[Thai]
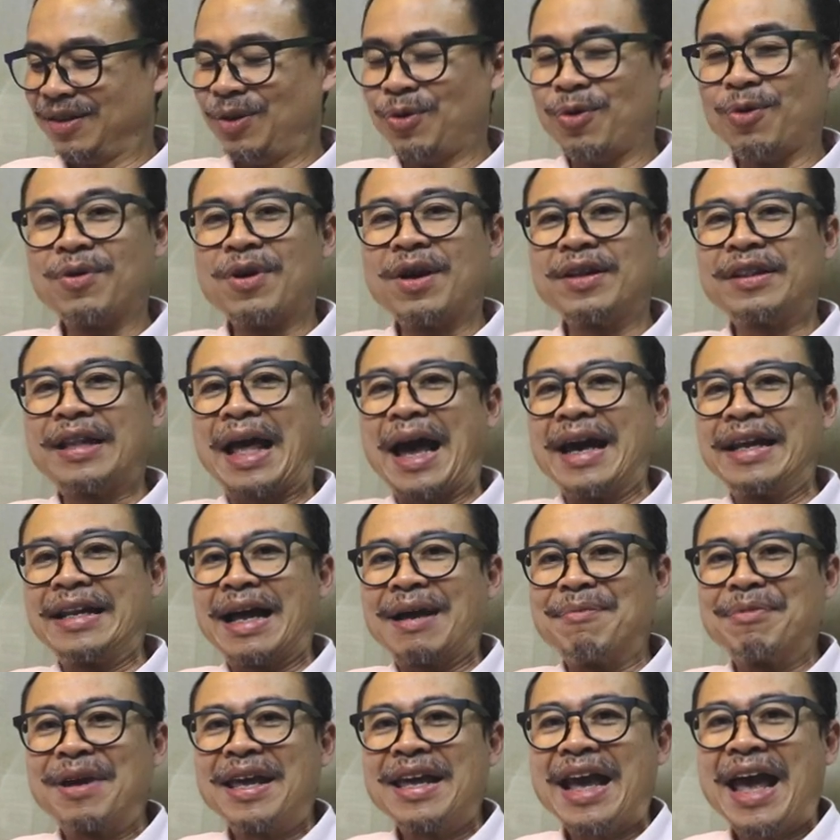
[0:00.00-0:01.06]
ลุงก็ถ่าย
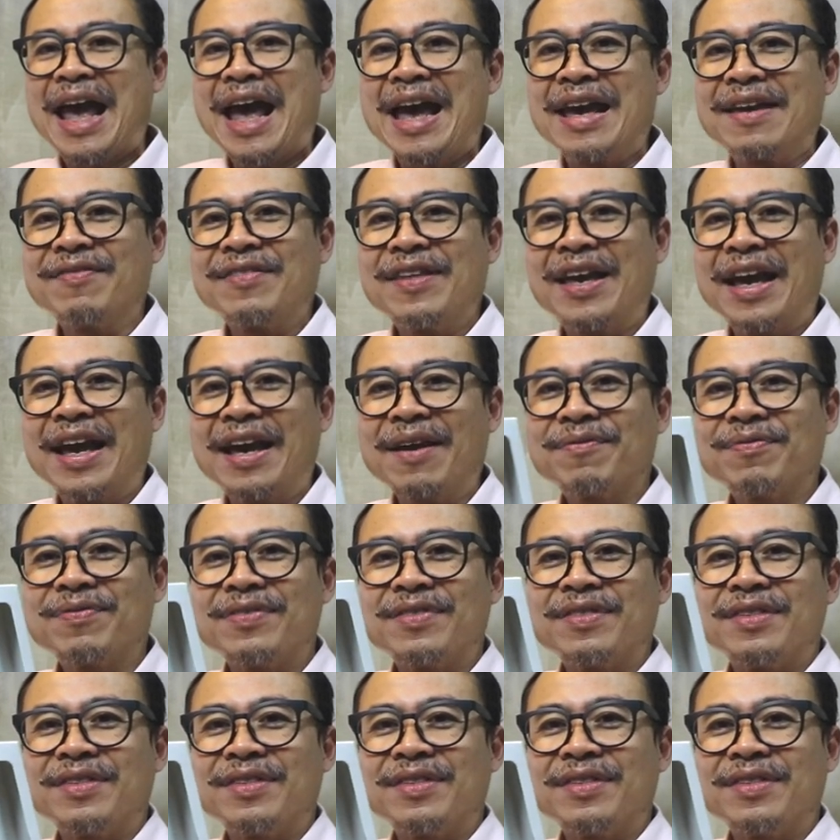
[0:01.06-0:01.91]
ทำง่ายๆเนี่ยฮะ